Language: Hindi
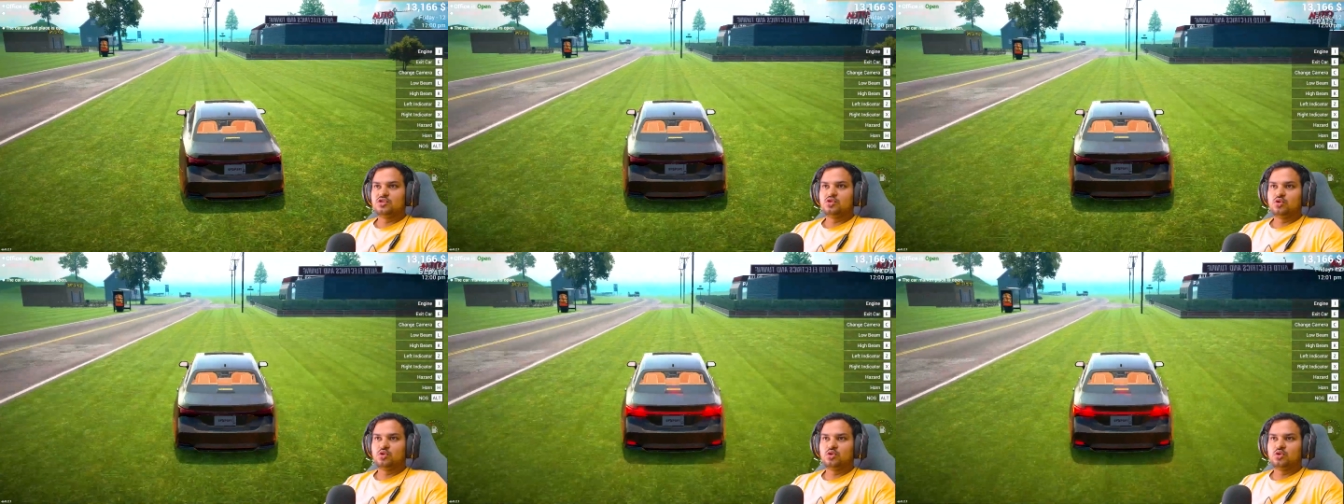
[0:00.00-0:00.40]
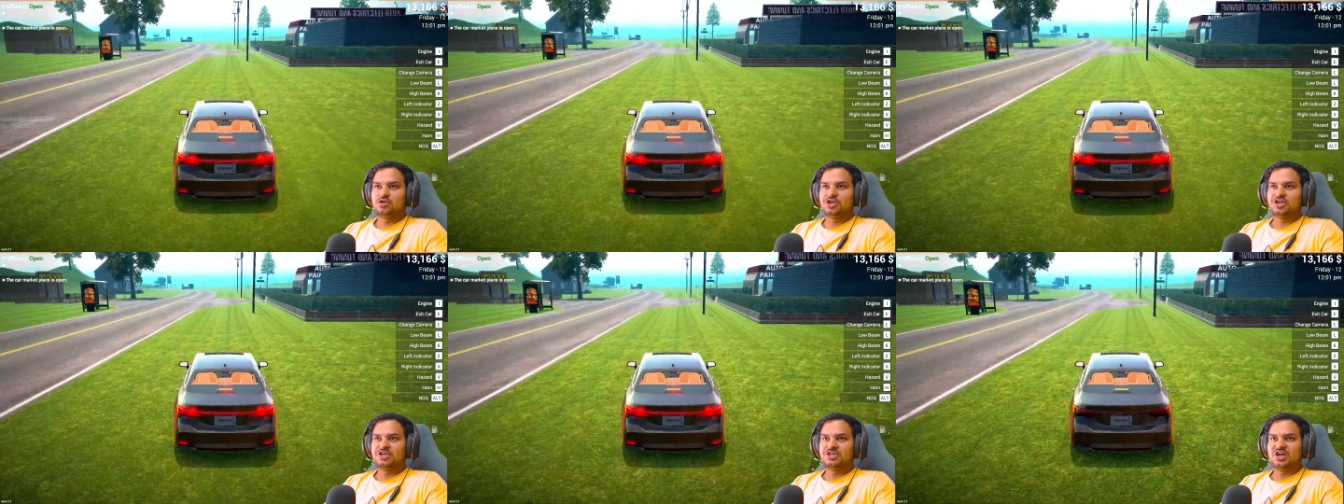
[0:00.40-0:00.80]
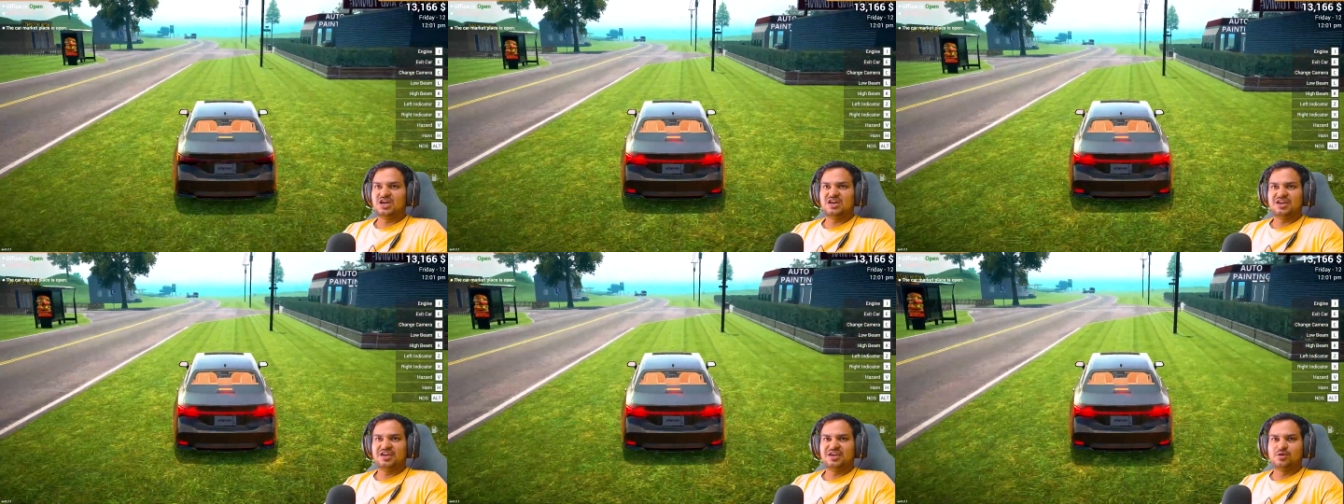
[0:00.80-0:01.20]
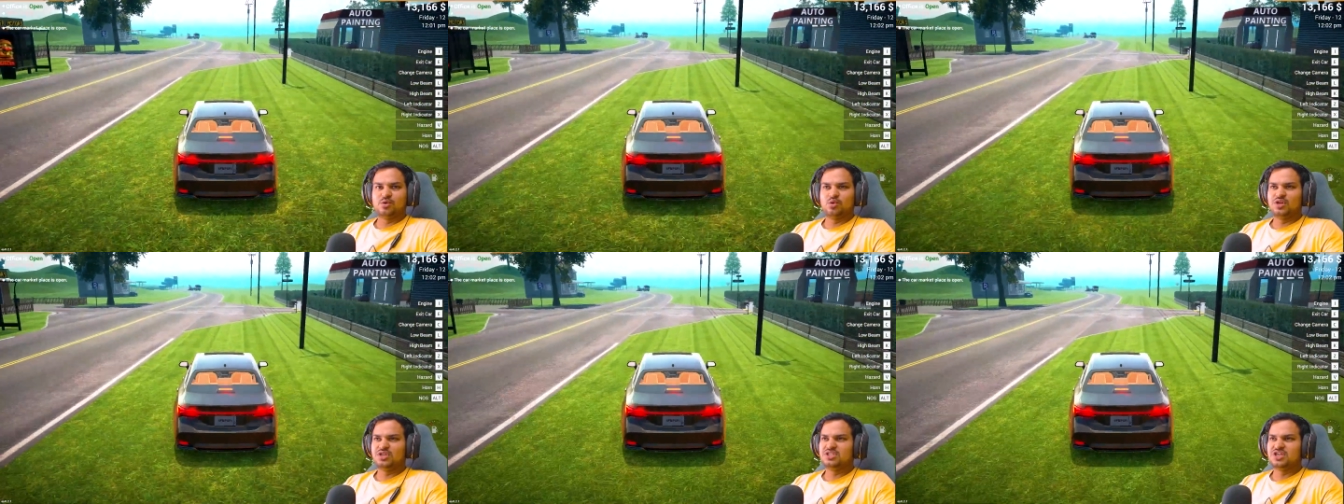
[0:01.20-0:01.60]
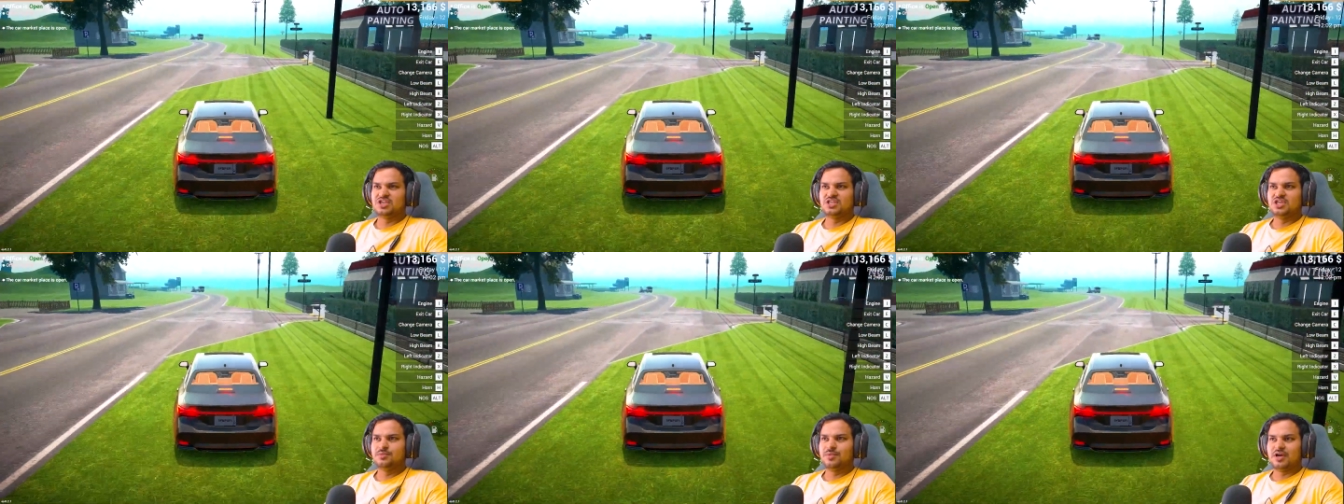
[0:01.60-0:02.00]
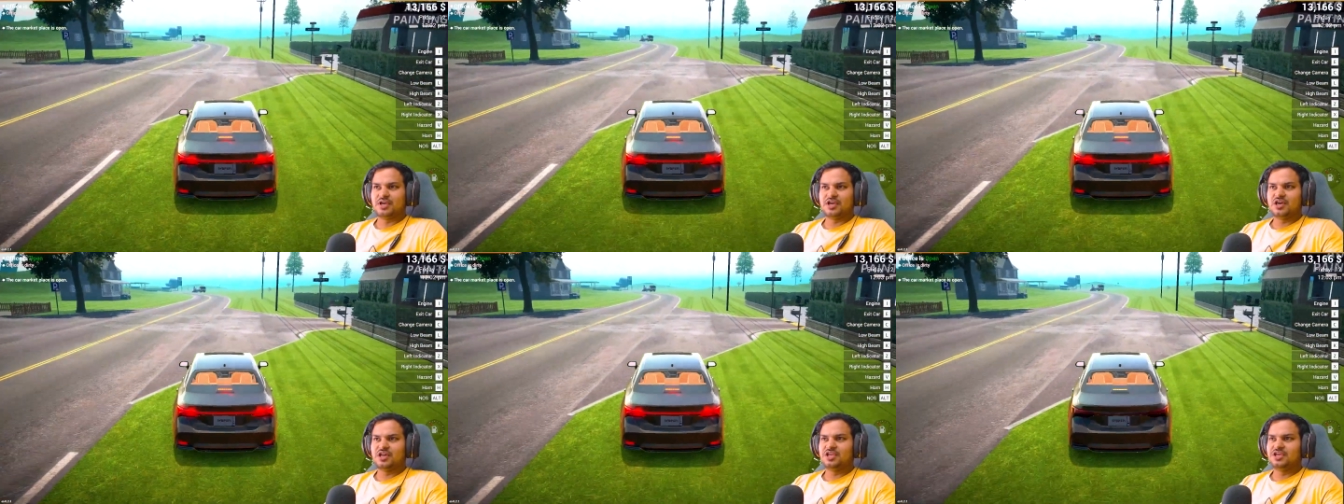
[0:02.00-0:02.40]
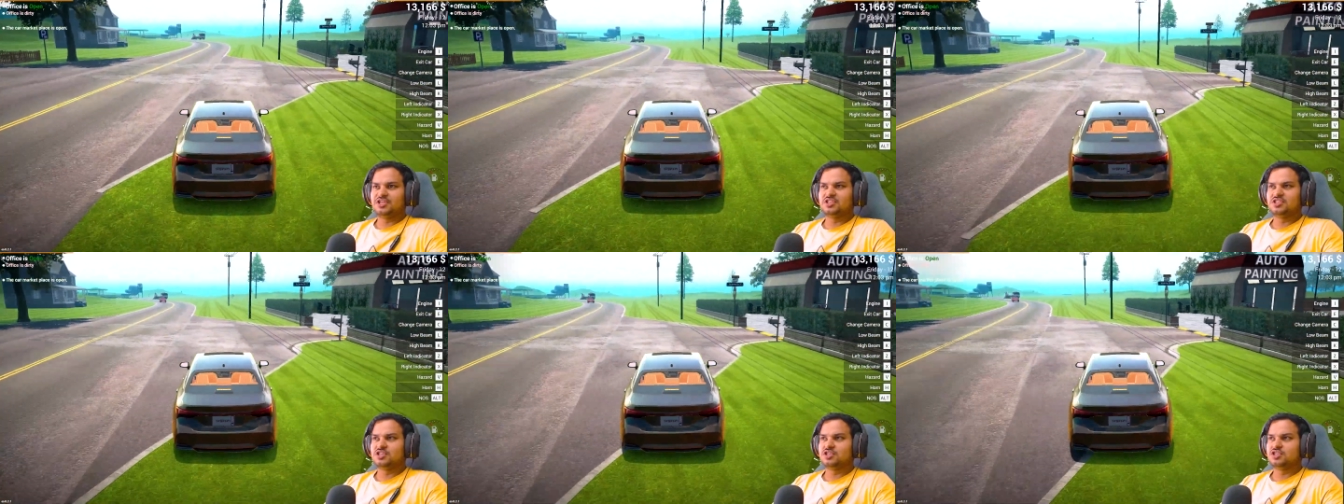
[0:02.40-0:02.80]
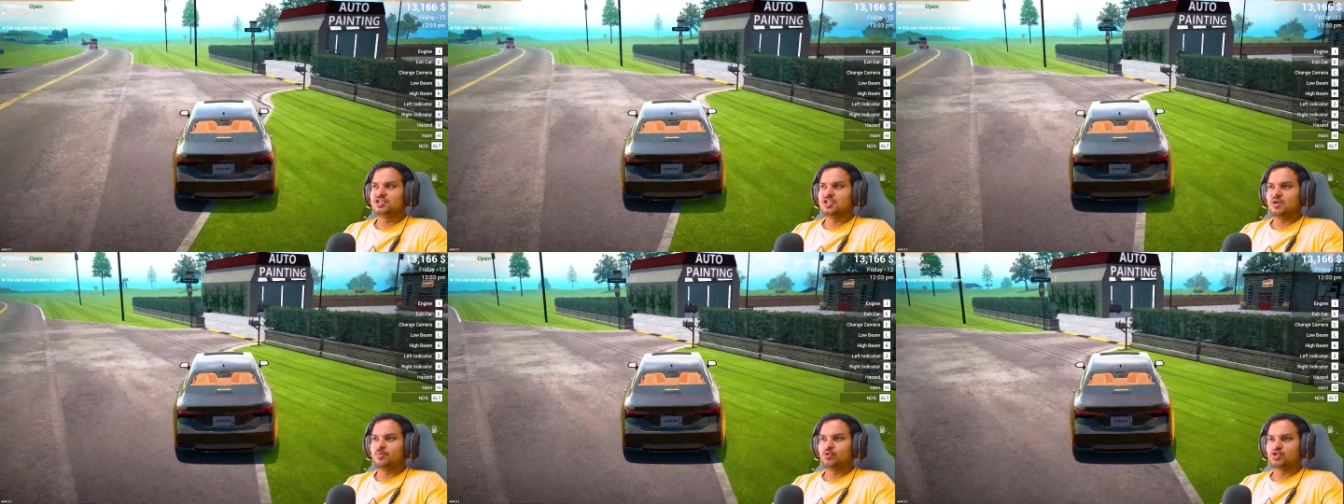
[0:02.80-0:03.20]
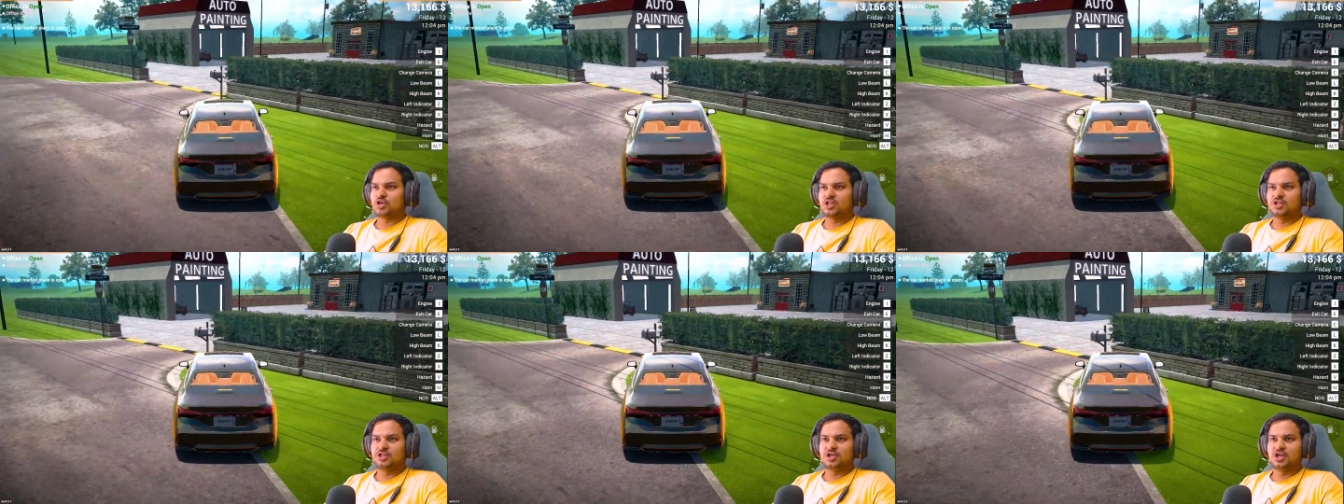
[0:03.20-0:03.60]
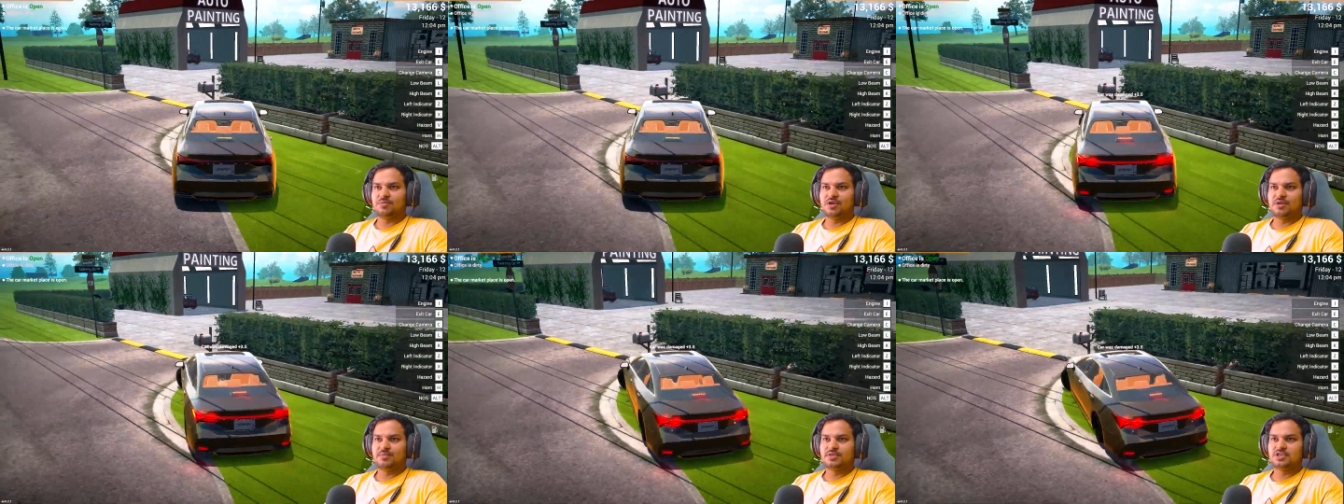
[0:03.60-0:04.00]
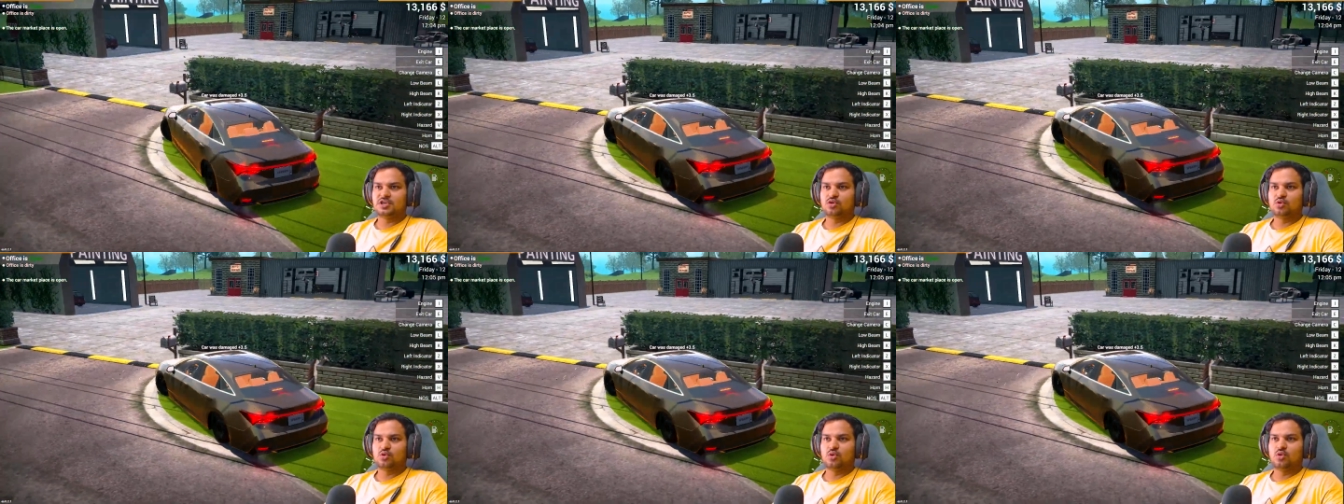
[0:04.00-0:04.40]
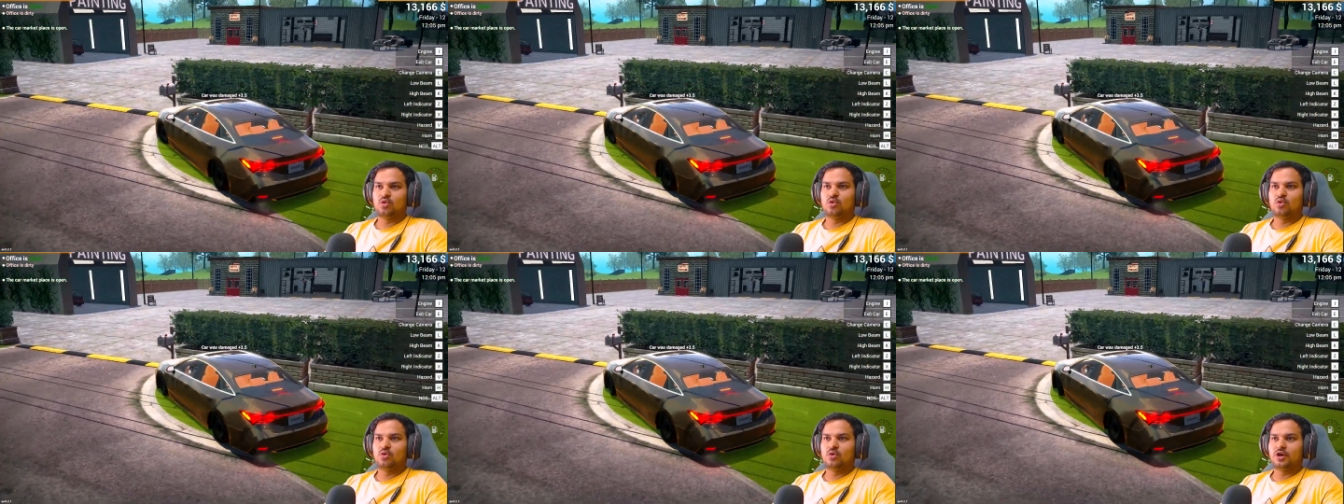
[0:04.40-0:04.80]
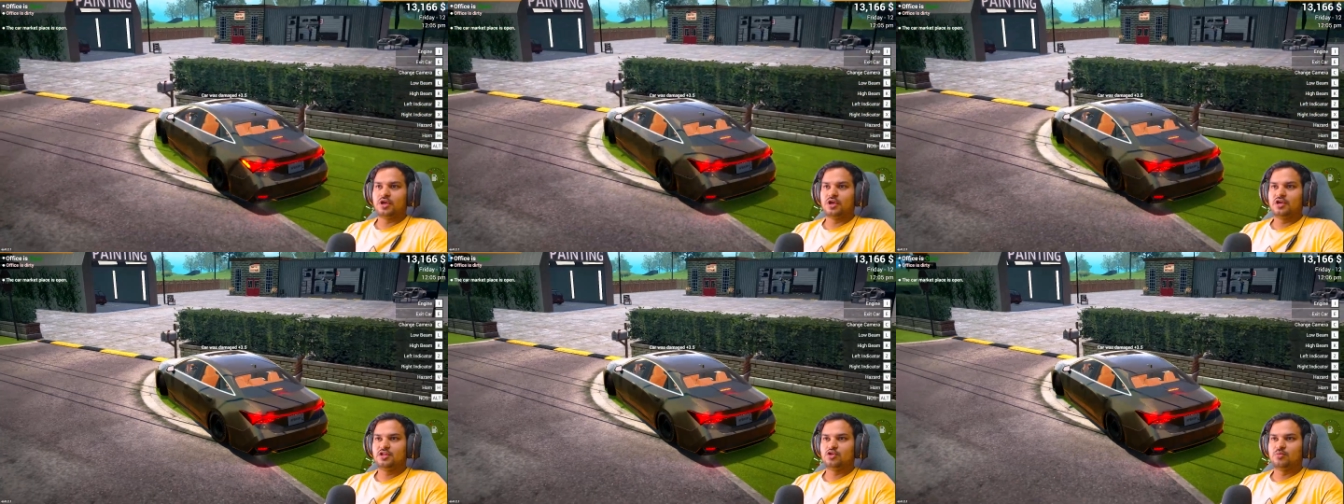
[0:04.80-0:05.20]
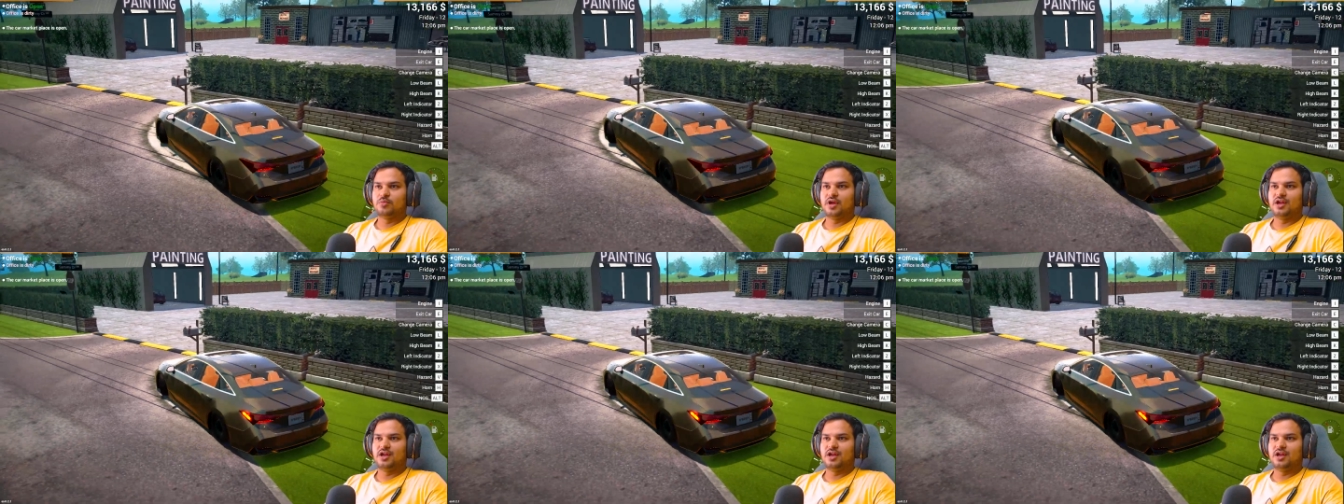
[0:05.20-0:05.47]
तो ठीक ठाक रेट होने चाहिए बाकी अगर ये सिक्सटी तक पहुँचा देती है ना मेरे बजट को ओके तो मैंने